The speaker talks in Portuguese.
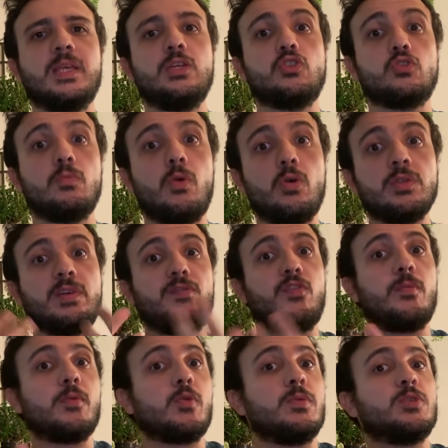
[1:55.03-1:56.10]
Isso molda a
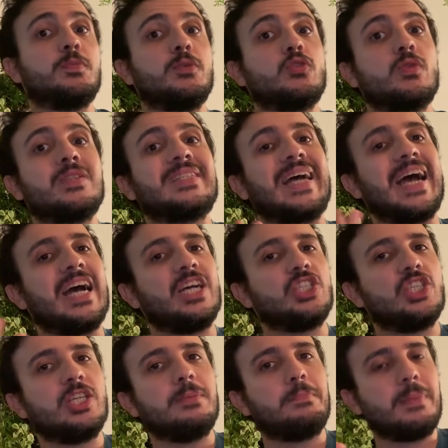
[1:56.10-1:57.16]
forma como as pessoas
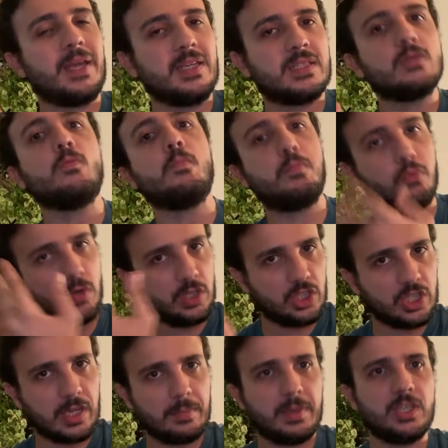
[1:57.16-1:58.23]
agem e pensam
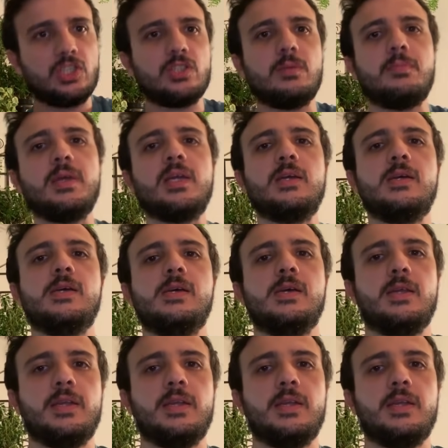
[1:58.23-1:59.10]
politicamente também.